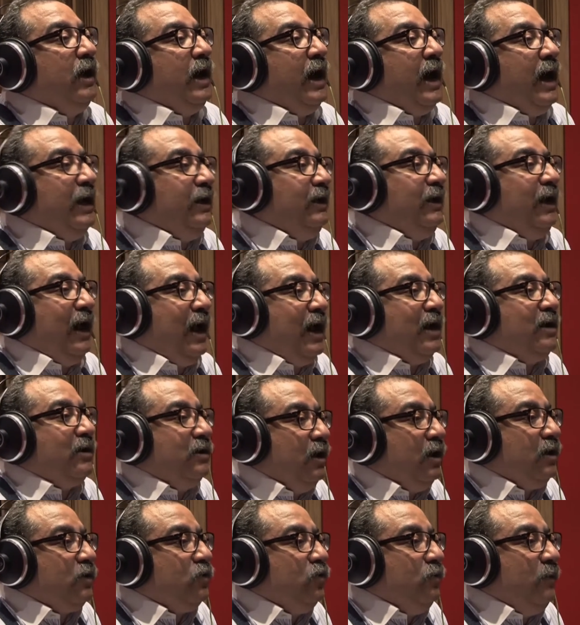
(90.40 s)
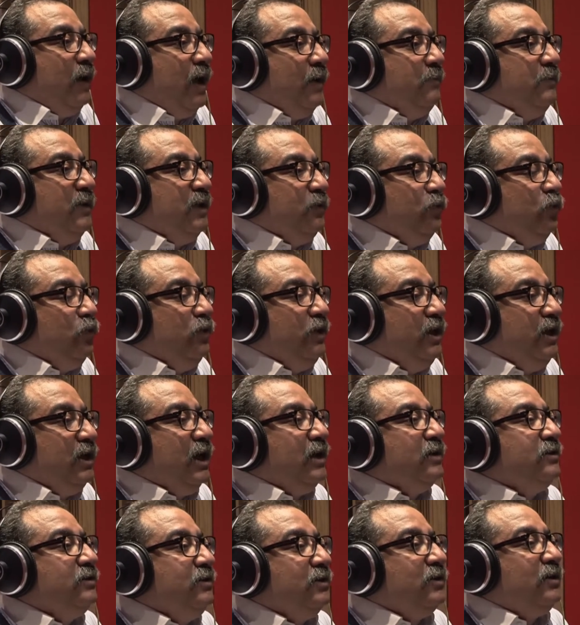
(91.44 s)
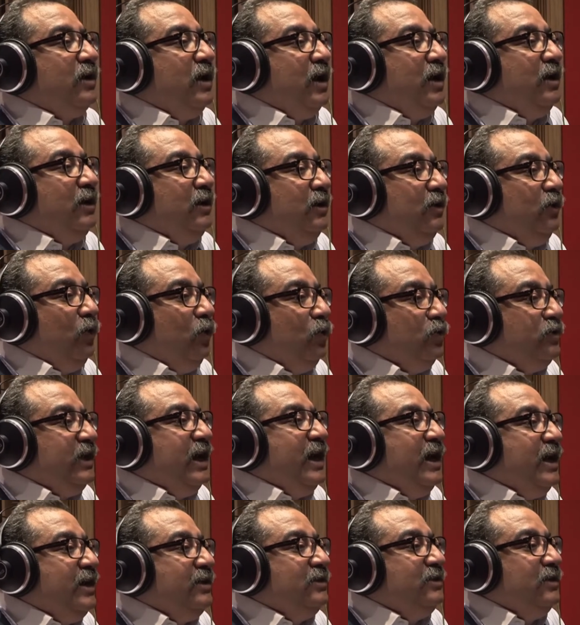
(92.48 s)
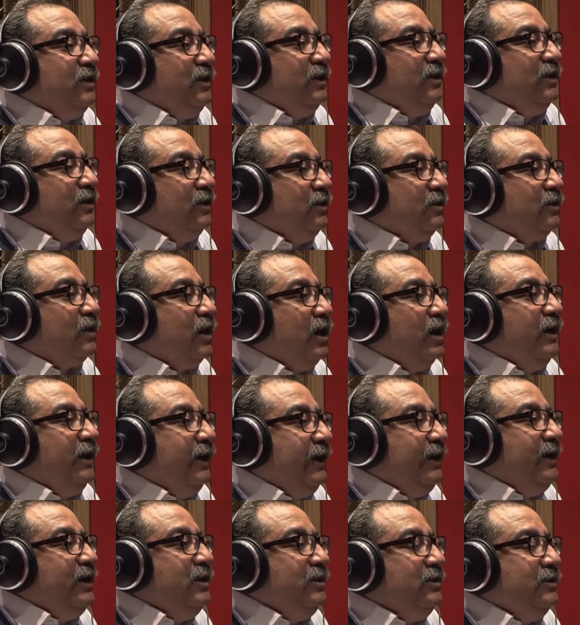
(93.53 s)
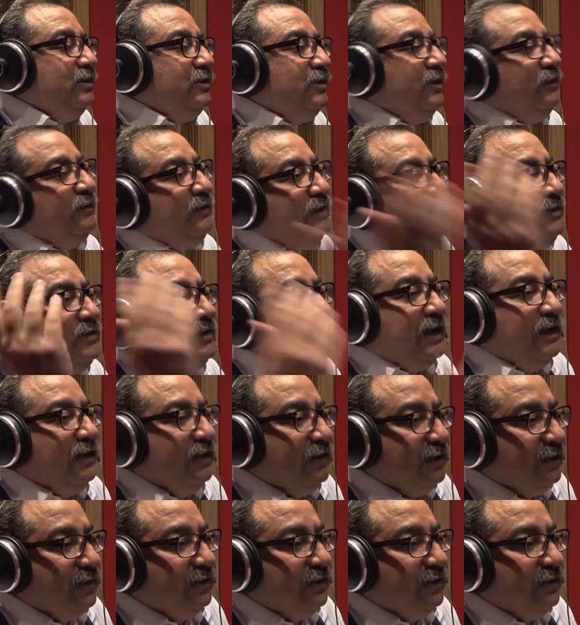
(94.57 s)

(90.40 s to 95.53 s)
علي الحجار ومحمد منير اصدقائي العزاز الرائعين 60 سنه